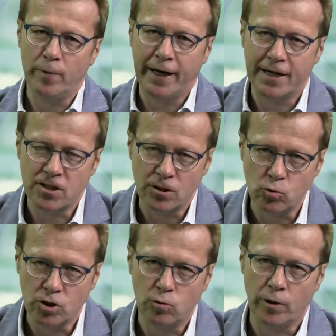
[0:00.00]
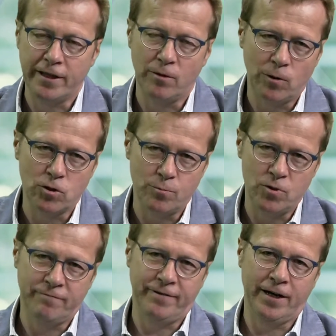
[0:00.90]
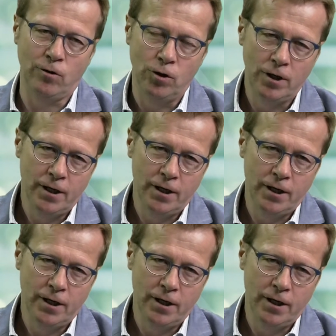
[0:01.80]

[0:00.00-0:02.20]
magari si riduce il diuretico, ma questo bisogna farlo